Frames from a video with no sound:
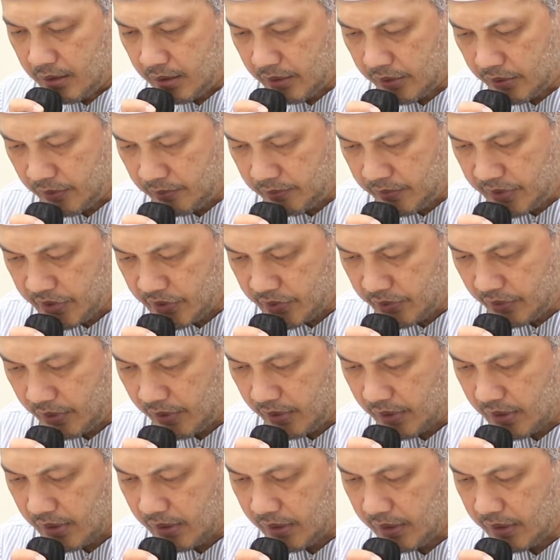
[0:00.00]
Rabbi
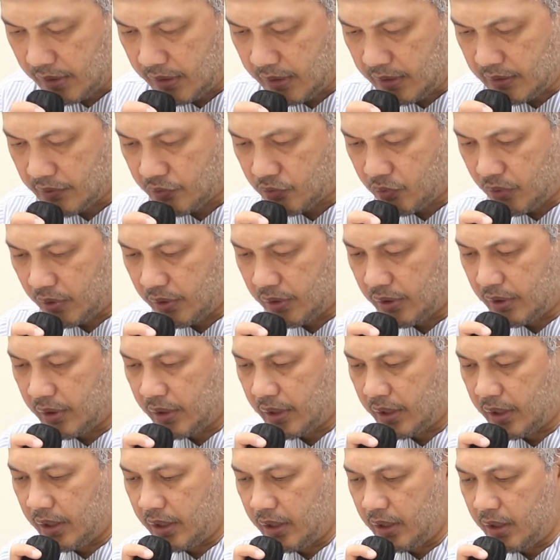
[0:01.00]
syrah li
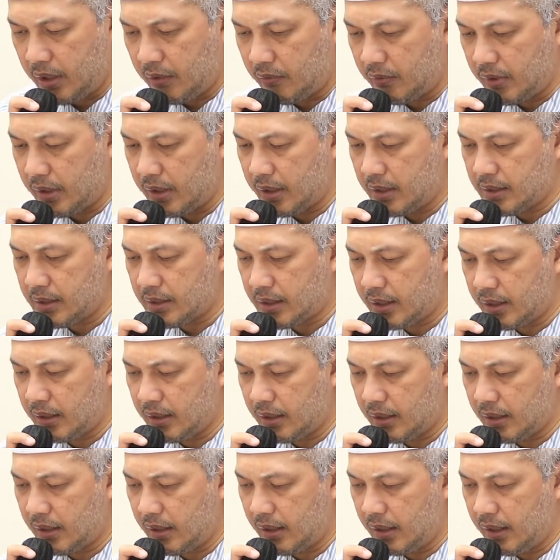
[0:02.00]
sadri wa
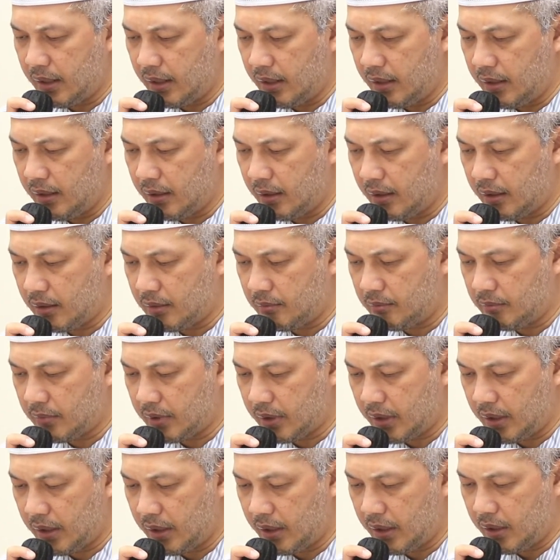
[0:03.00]
yasir li
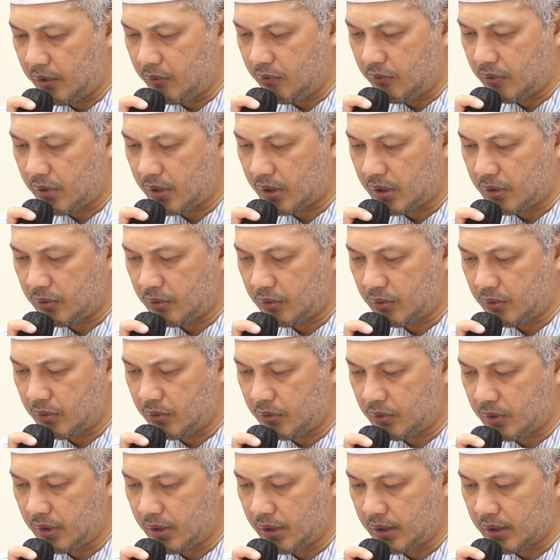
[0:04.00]
amri
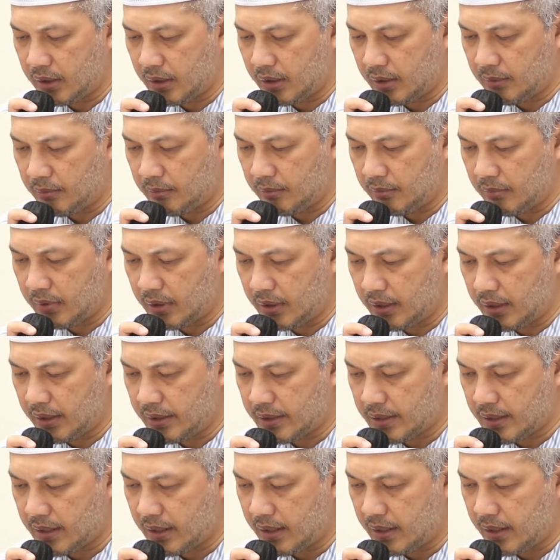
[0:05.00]
wahlul 'uqdatam min
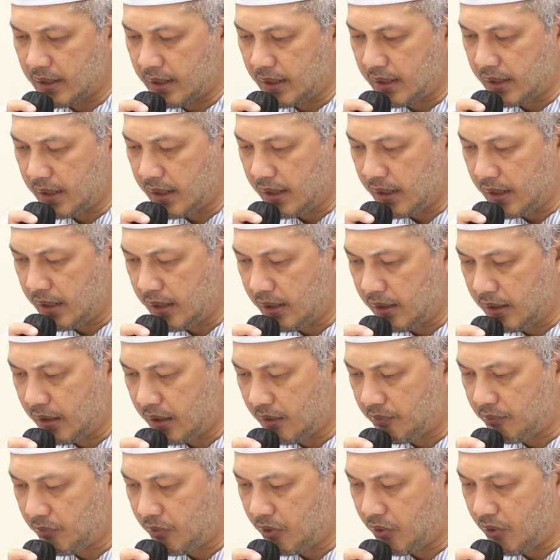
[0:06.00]
lisani
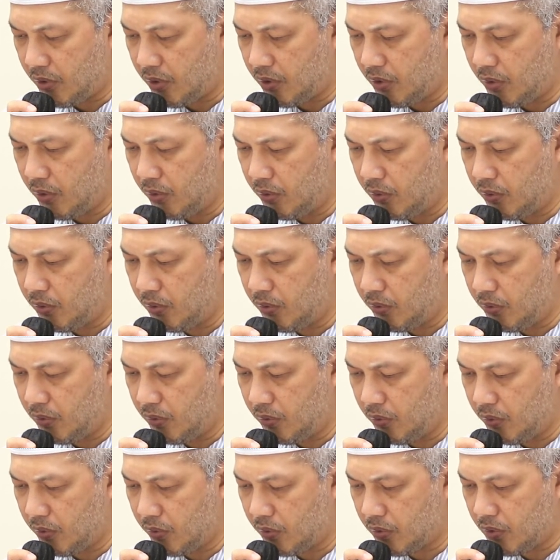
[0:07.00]

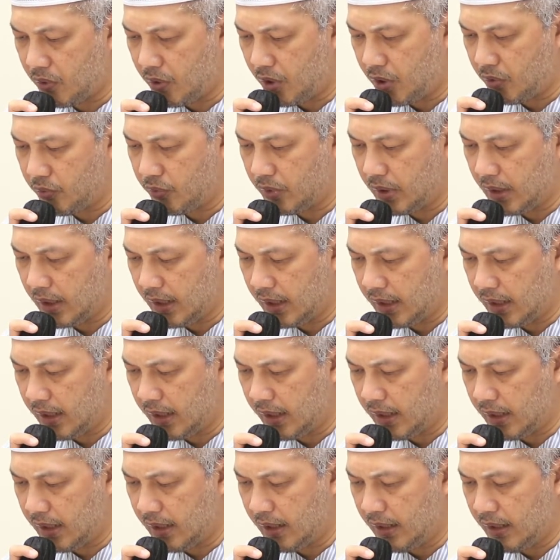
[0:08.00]
yafqahu
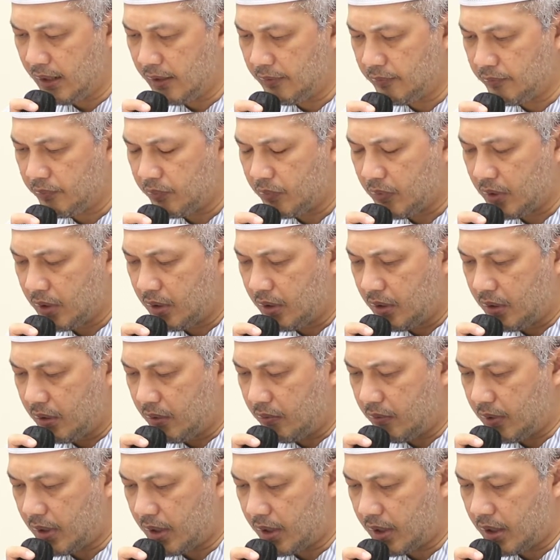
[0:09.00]
qawli.
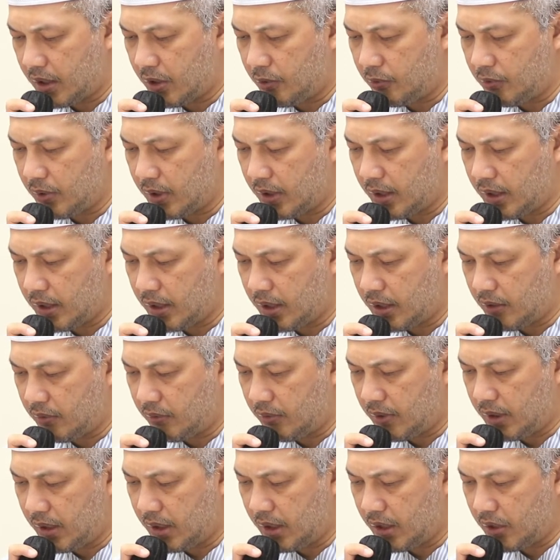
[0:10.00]
Wala haula
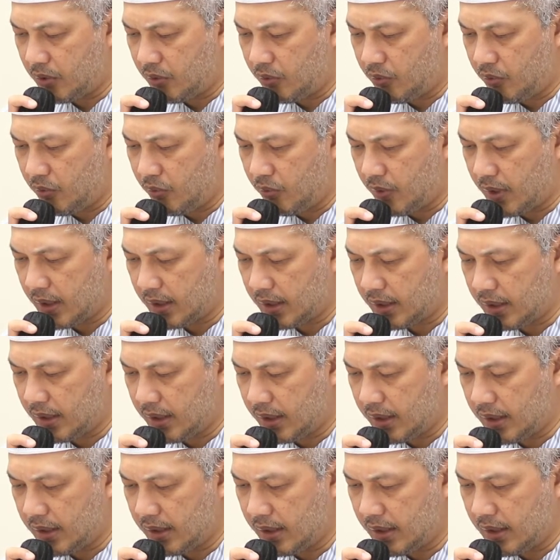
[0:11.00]
wala
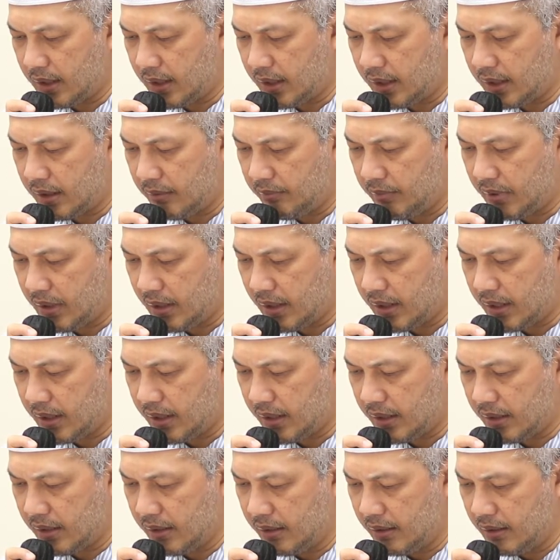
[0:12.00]
quwata illa
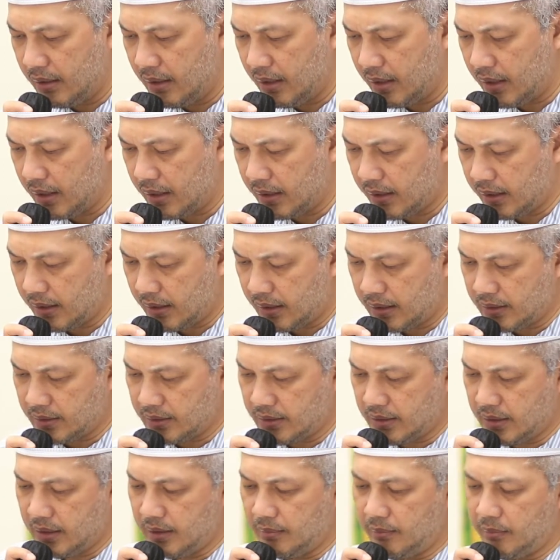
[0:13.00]
billahil alil
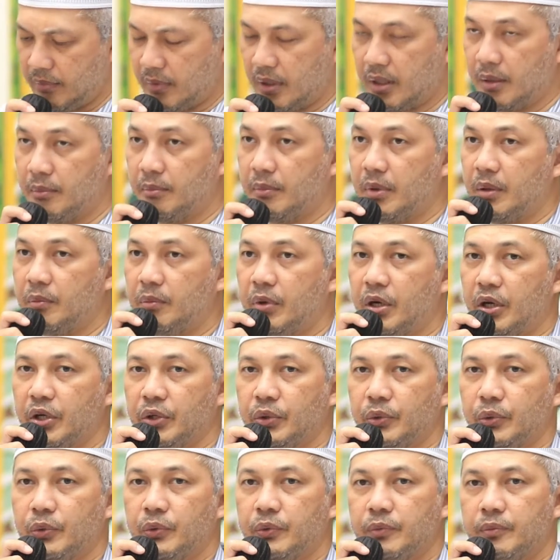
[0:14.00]
azim. Amma
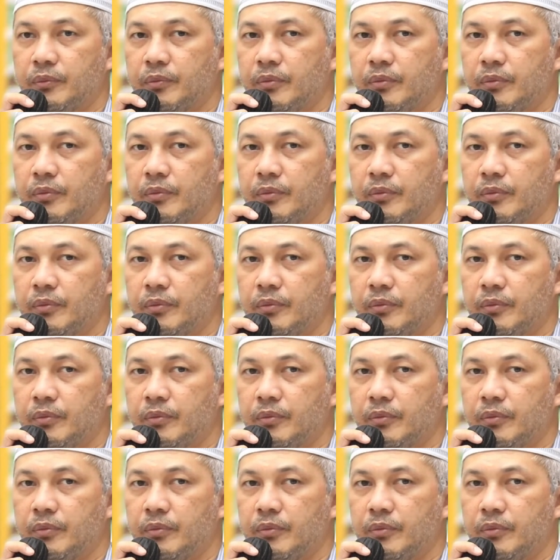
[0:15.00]
ba'du.